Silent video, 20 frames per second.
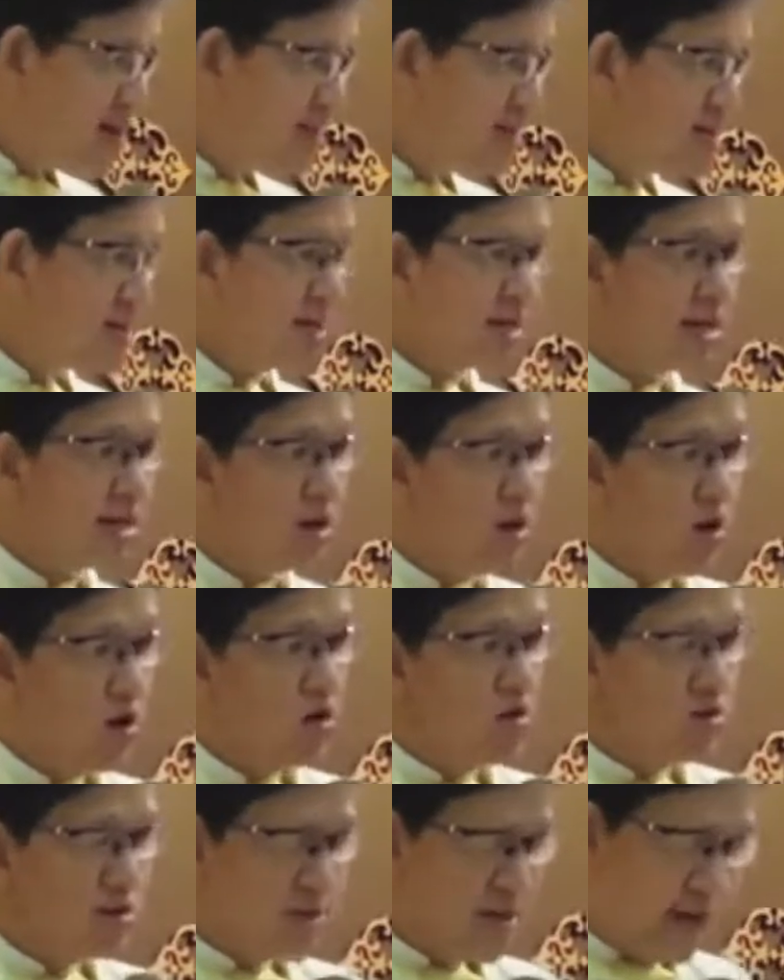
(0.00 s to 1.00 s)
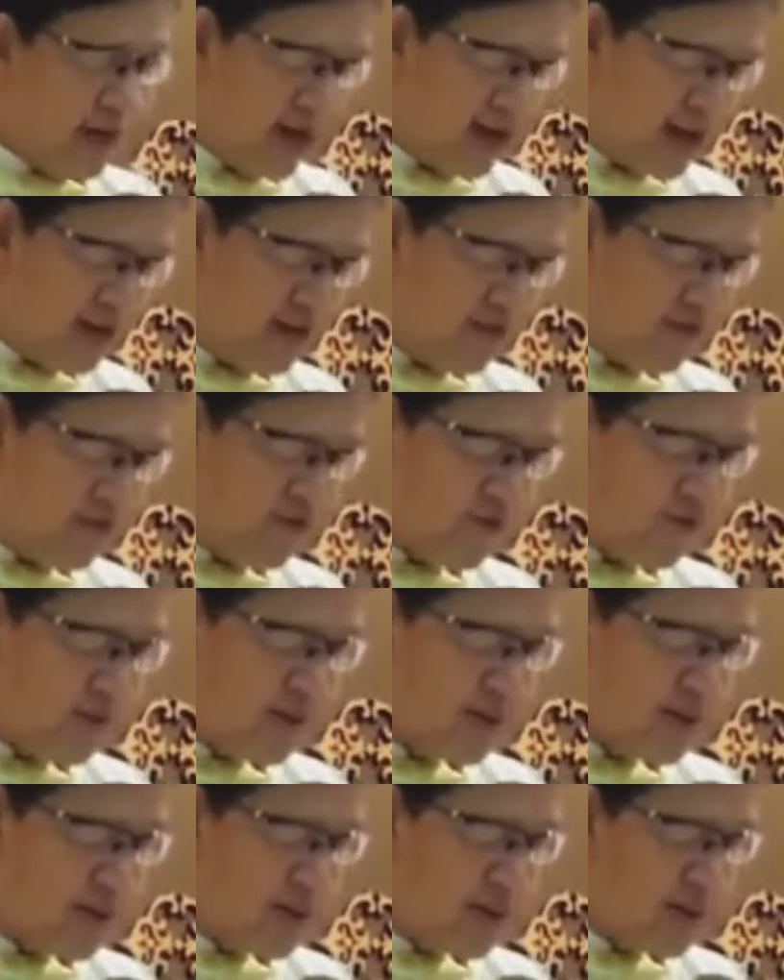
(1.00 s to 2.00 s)
the old life
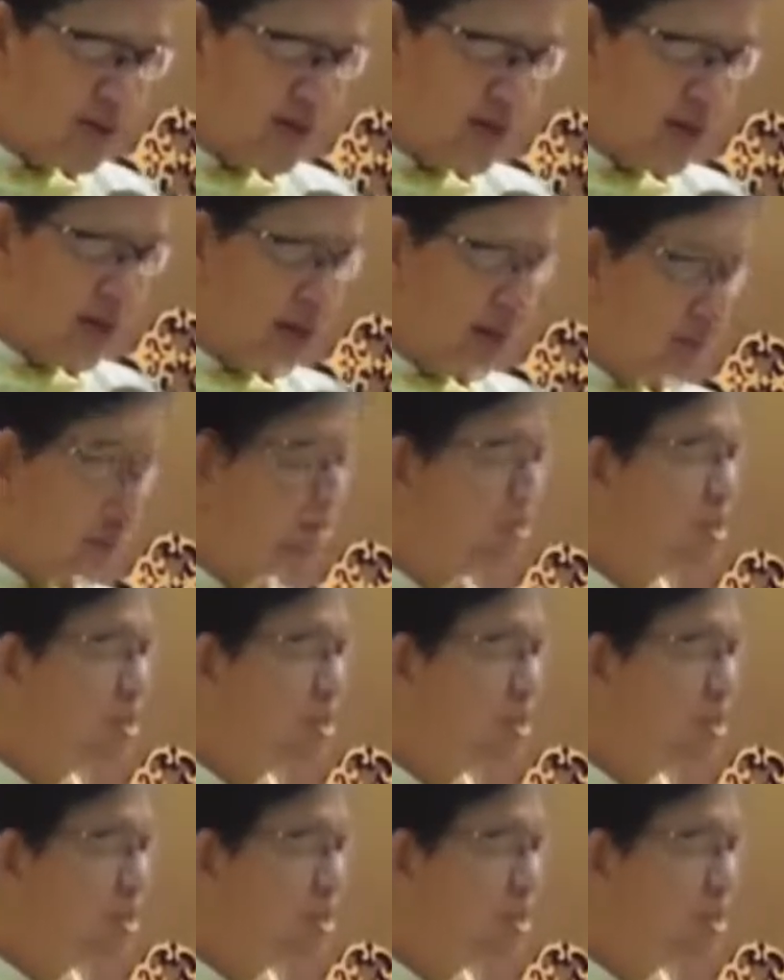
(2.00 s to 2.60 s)
and